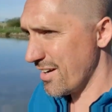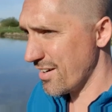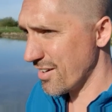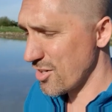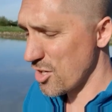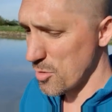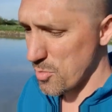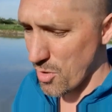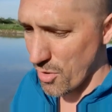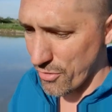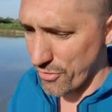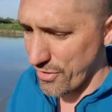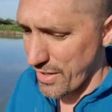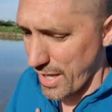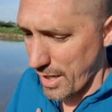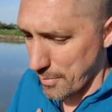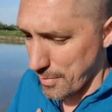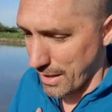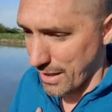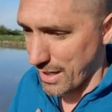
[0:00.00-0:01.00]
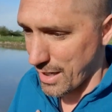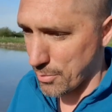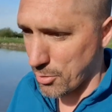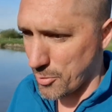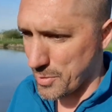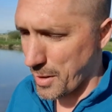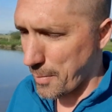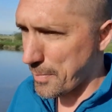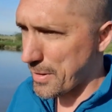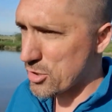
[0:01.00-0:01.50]
comment faire bah, la
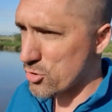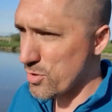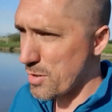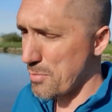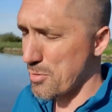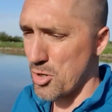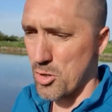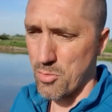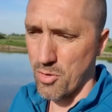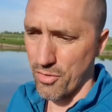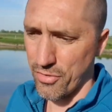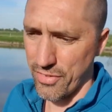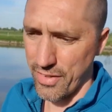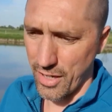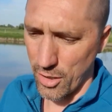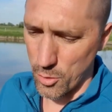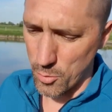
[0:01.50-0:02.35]
première page web, comment faire